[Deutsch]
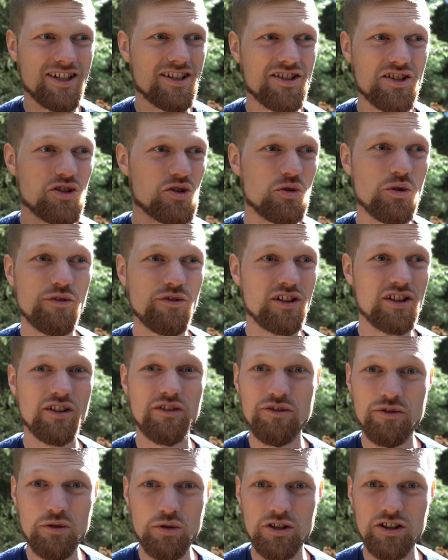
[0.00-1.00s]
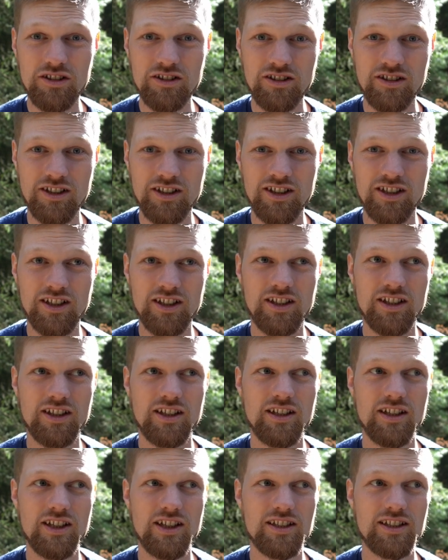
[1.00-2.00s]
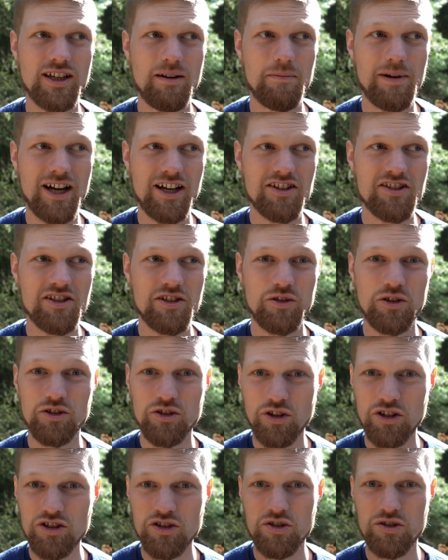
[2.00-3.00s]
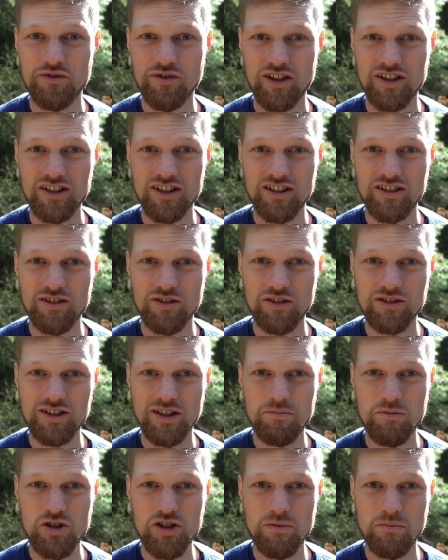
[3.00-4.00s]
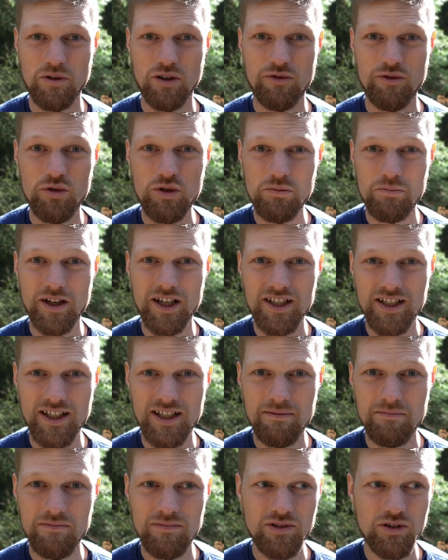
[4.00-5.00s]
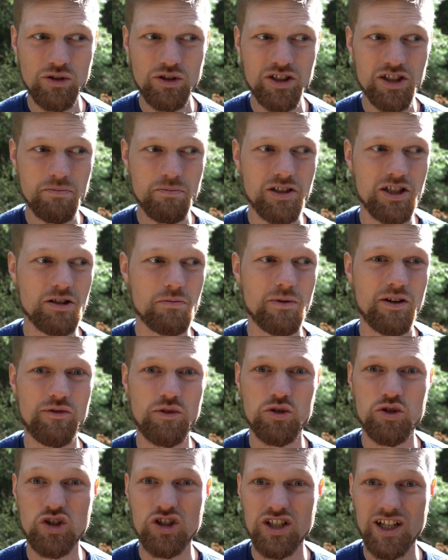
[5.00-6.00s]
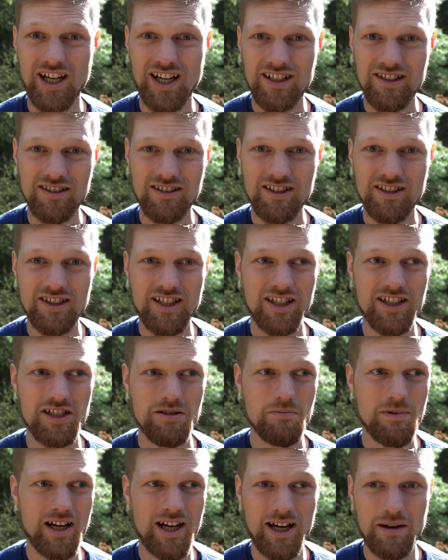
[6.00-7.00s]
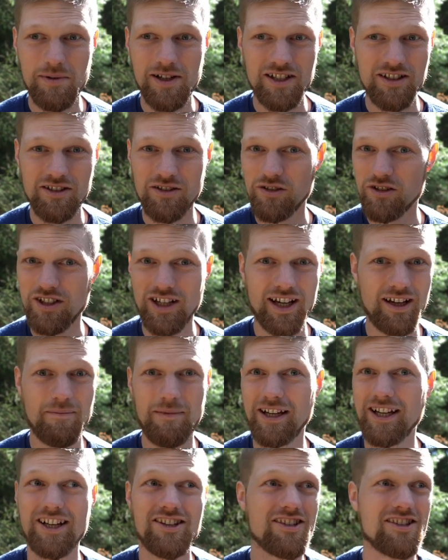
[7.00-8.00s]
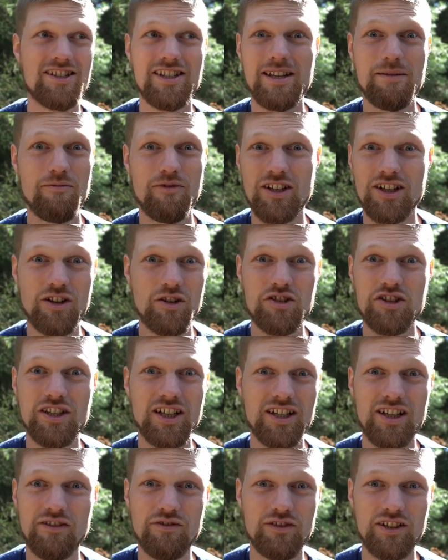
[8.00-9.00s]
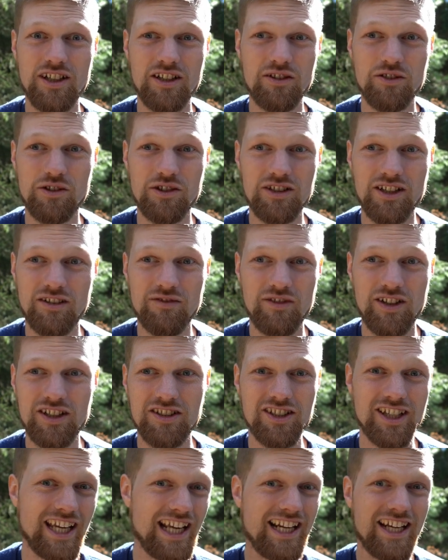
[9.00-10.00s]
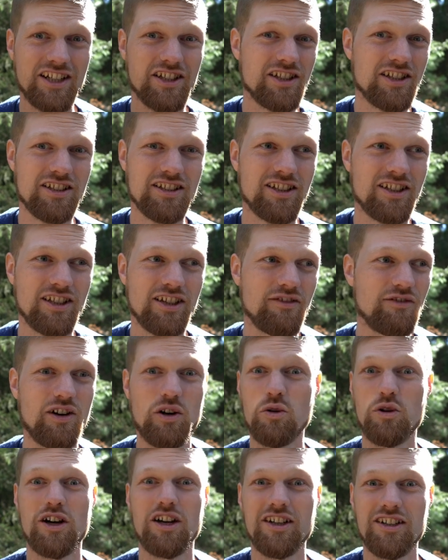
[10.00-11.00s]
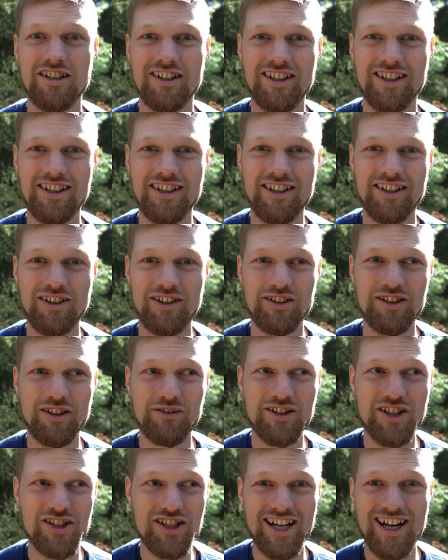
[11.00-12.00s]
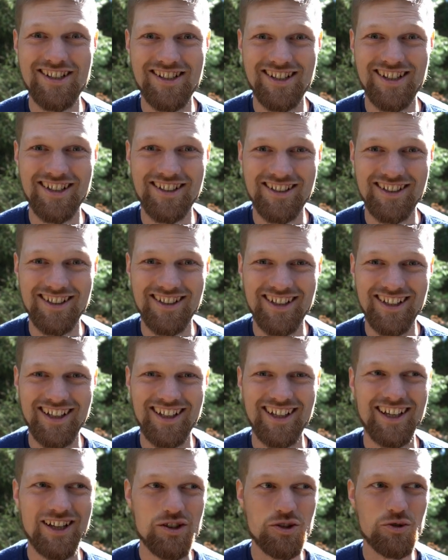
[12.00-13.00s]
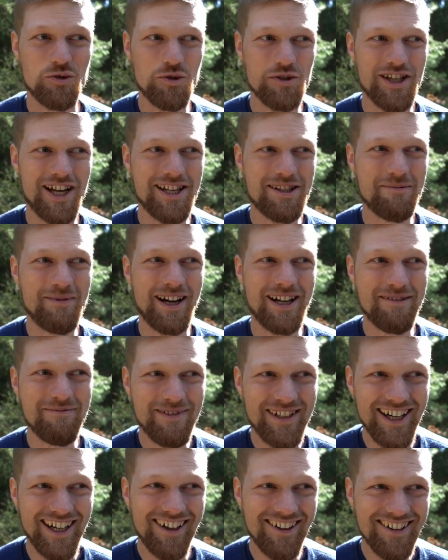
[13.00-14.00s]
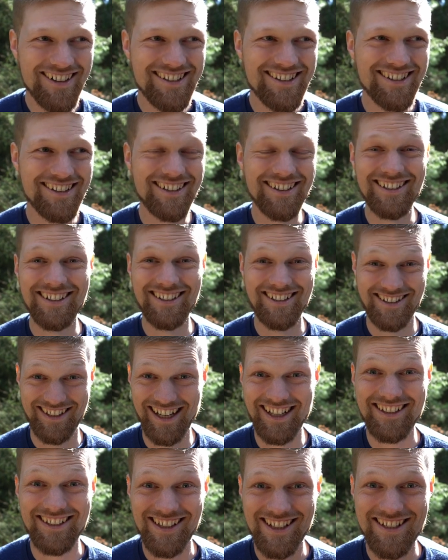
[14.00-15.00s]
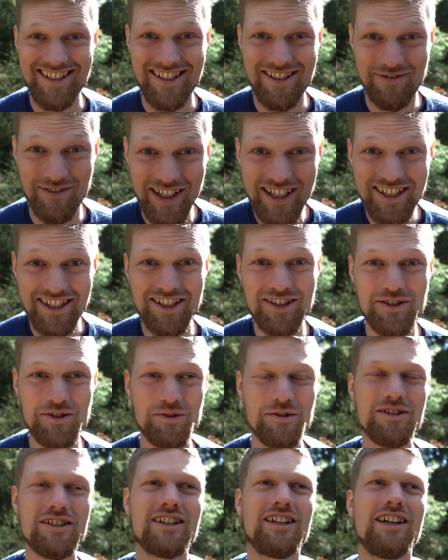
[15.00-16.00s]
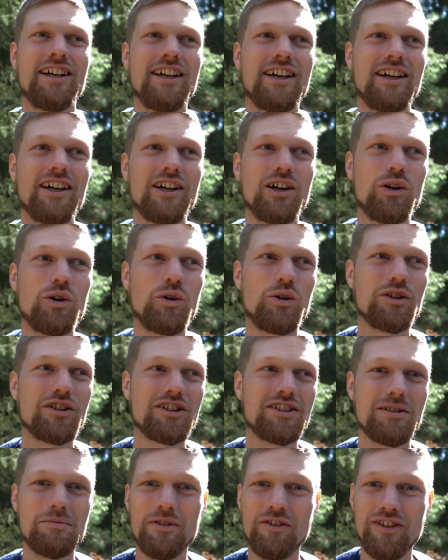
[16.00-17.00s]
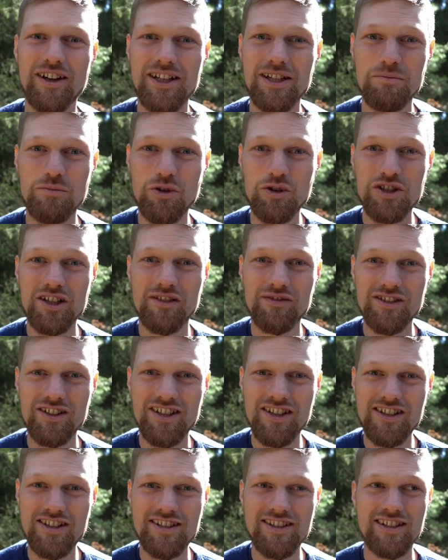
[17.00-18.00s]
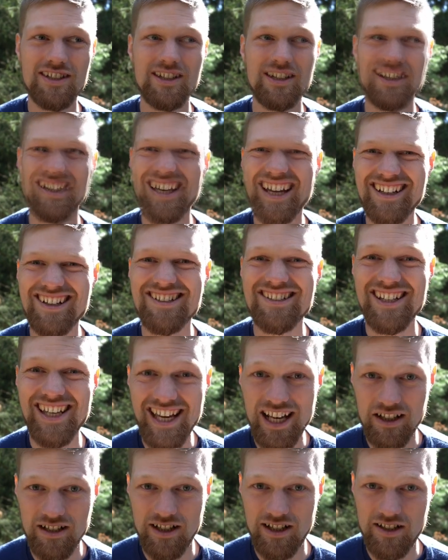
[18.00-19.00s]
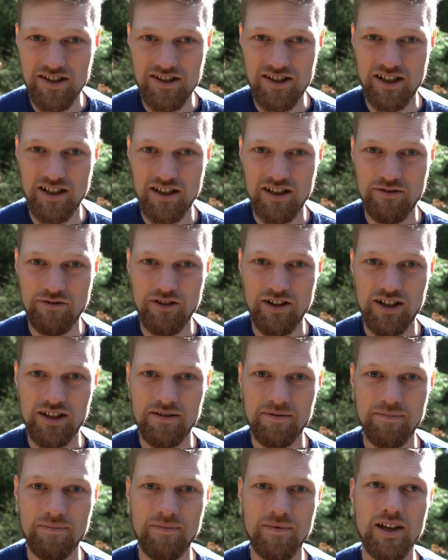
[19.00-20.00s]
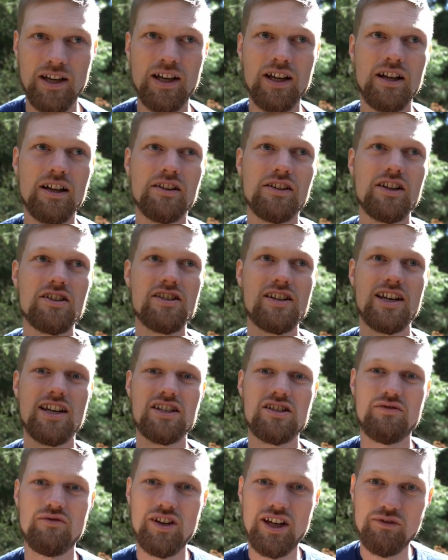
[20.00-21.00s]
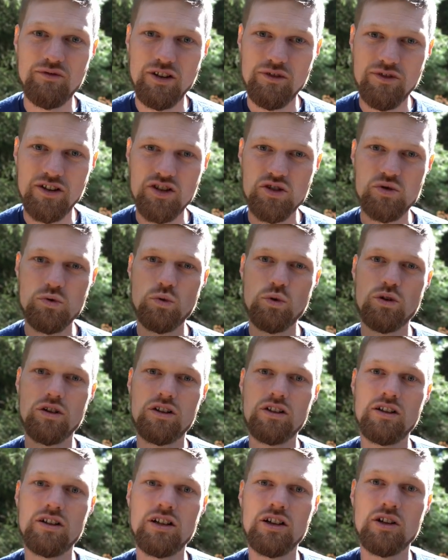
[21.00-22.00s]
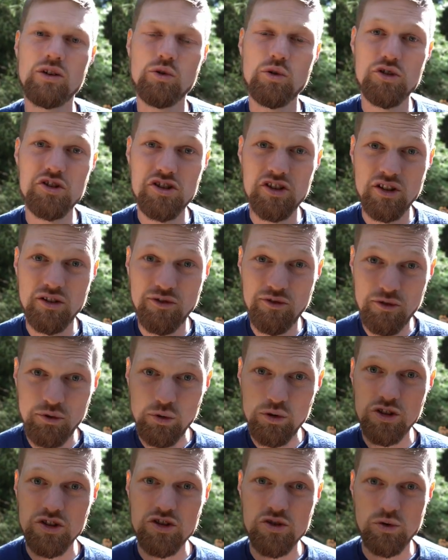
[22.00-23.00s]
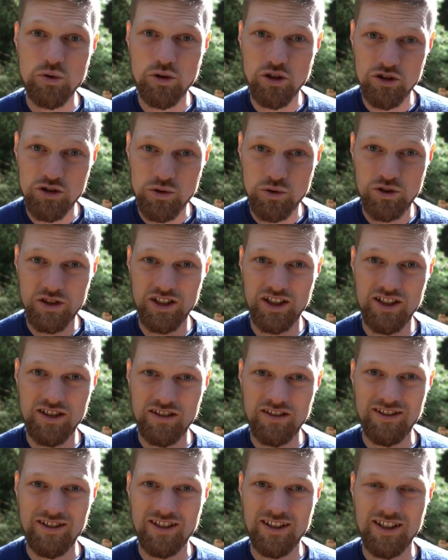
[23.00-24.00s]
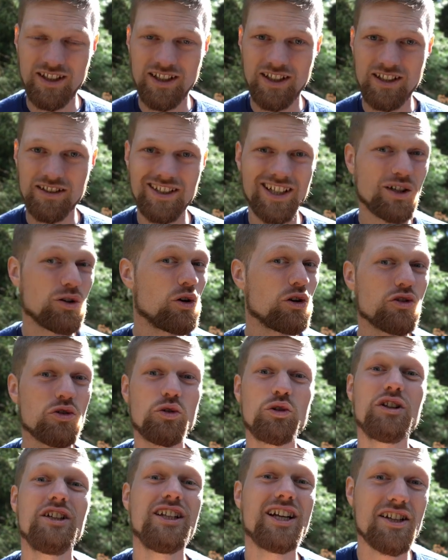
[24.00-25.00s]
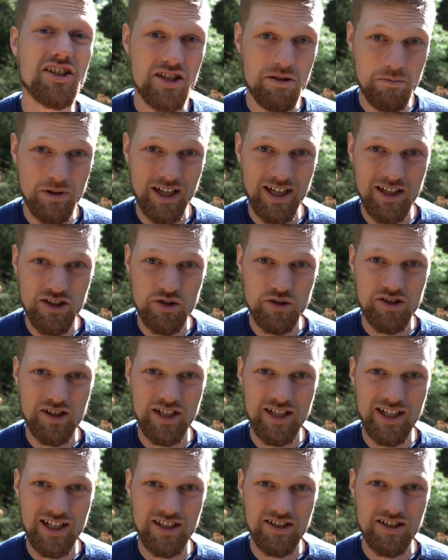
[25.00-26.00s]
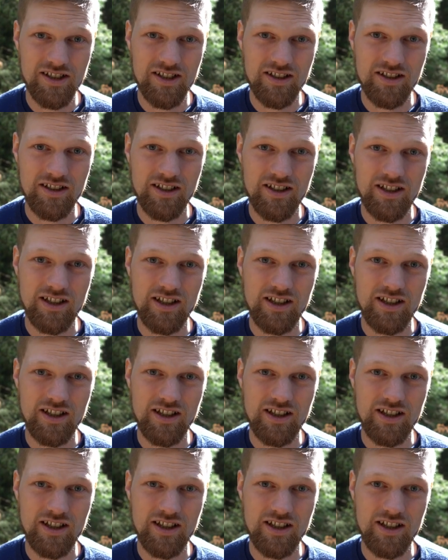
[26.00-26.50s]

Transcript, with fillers: Da sind so viele Gefühle, ich habe Angst, die Kontrolle zu verlieren. Und dann bestimmen Gefühle mein Leben und ich bin nicht mehr funktional, ich kann nicht mehr arbeiten und mein ganzes Leben wird auseinanderfliegen und dann werde ich elendig verhungern und auf der Straße landen. So sah es mal in mir aus. Äh, ich dachte, das ist wirklich so. Und die befreiende Botschaft ist, nein, das Gegenteil ist eher der Fall. Das heißt, wenn wir versuchen, unsere Gefühle zu kontrollieren, dann kontrollieren sie bereits unseren Alltag.